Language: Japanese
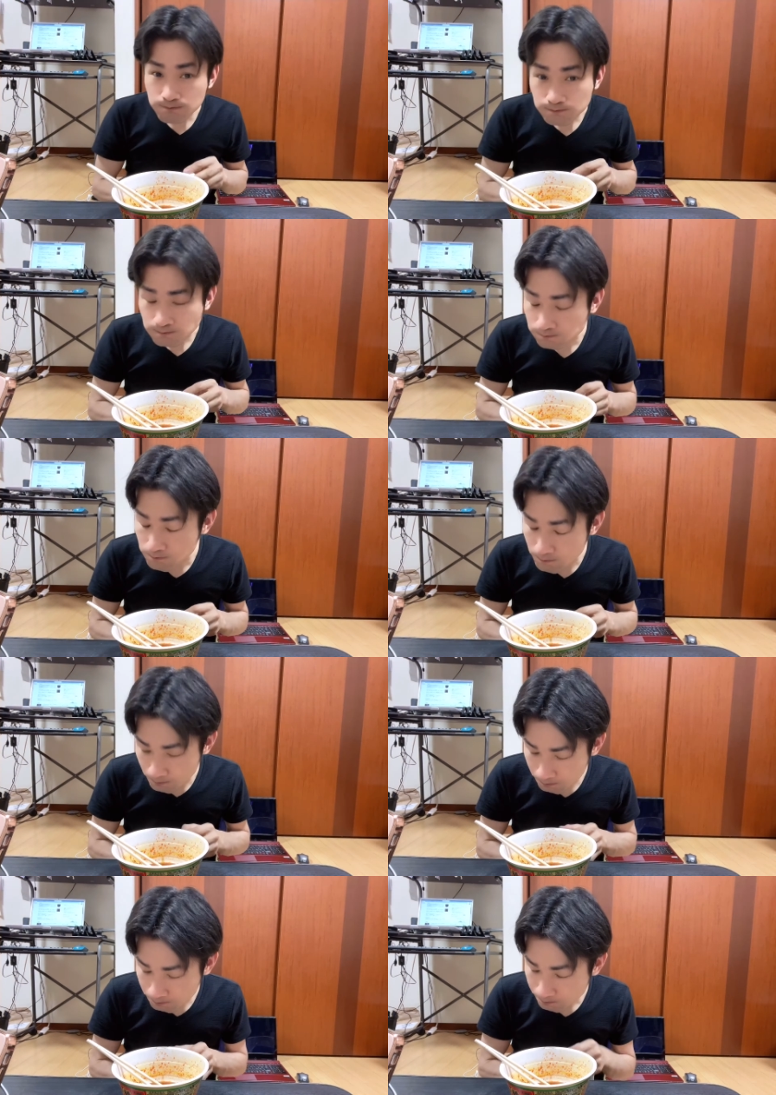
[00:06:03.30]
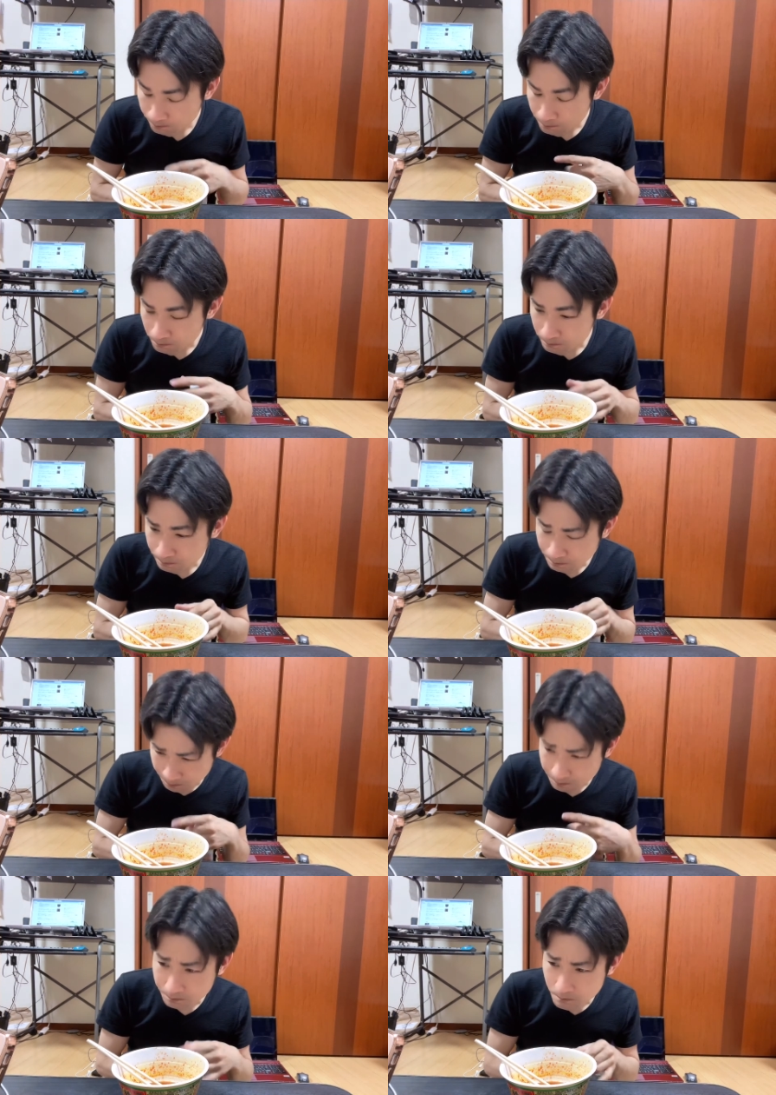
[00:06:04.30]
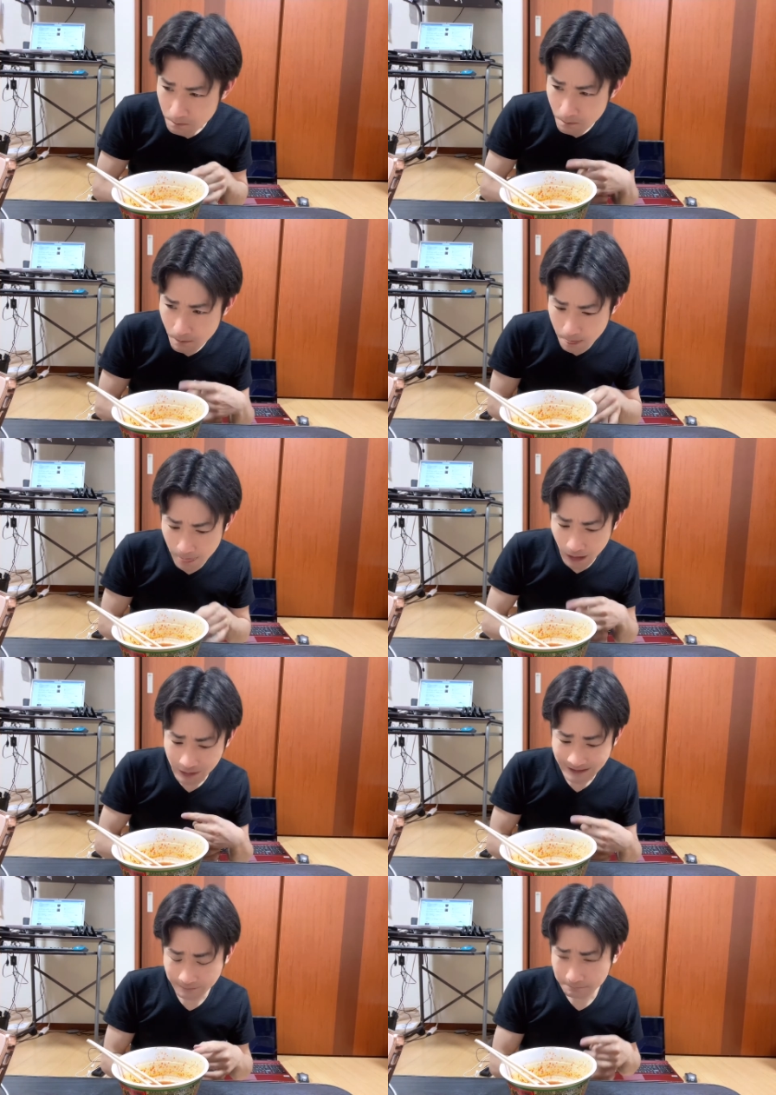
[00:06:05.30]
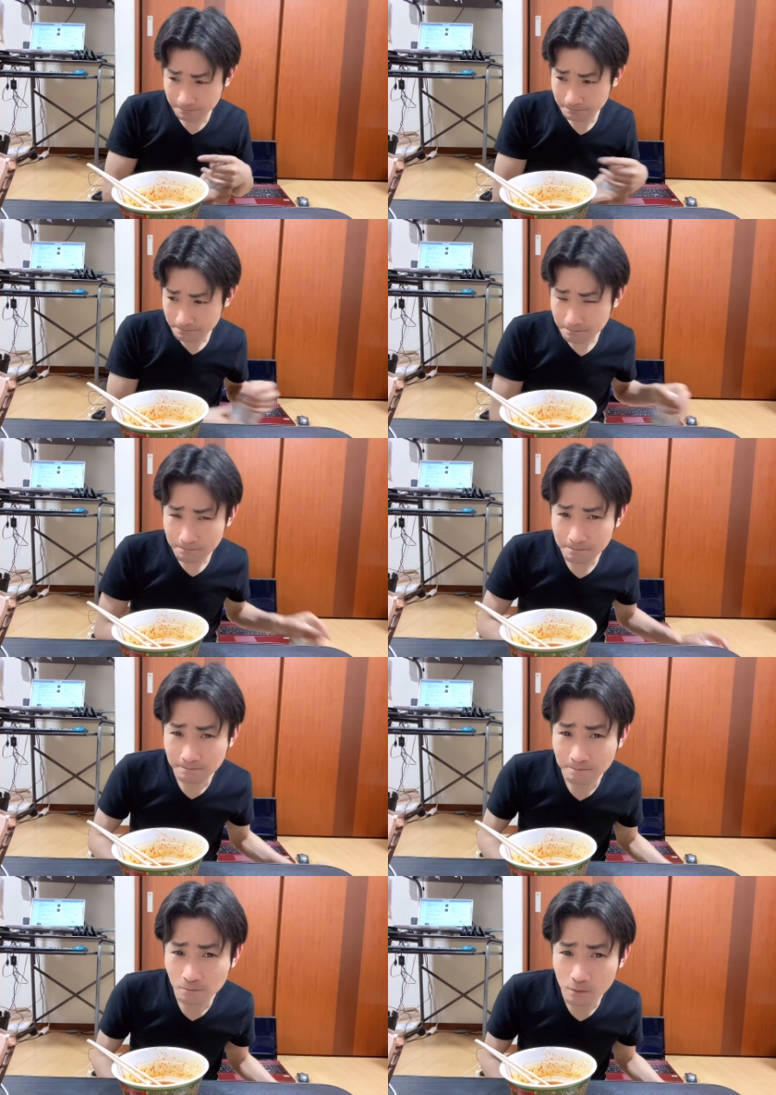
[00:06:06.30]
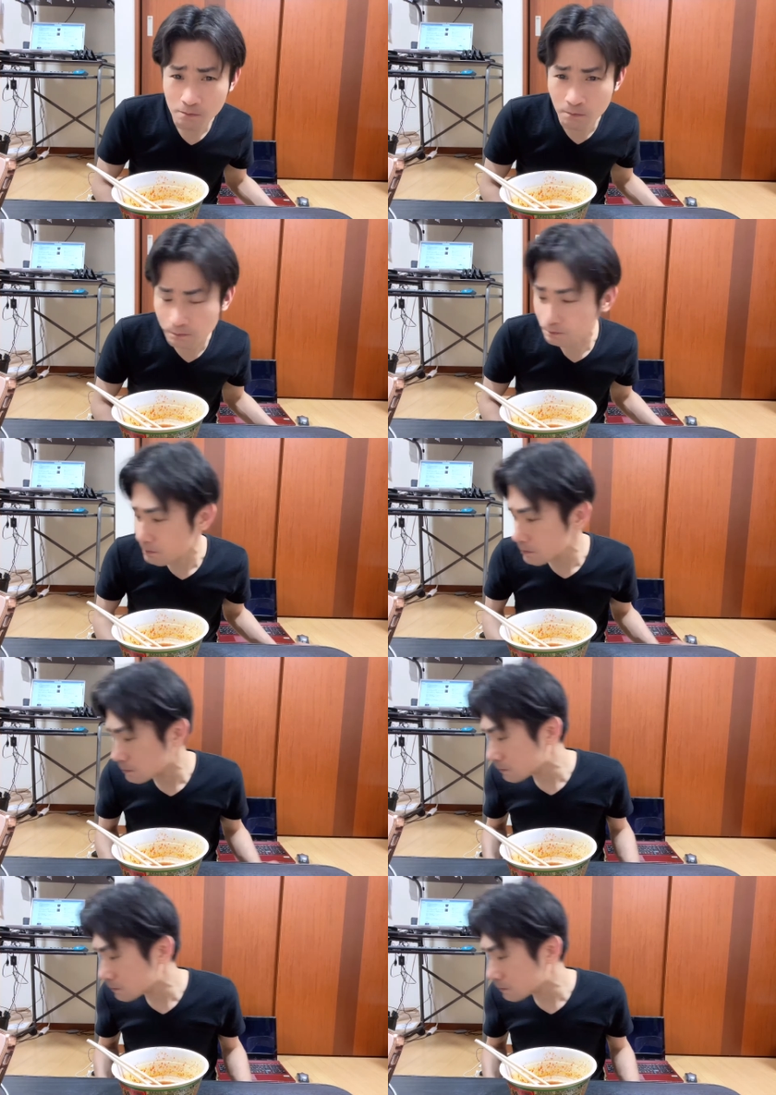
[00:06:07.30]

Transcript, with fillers: なんかスープはあ辛い辛いものなんか強い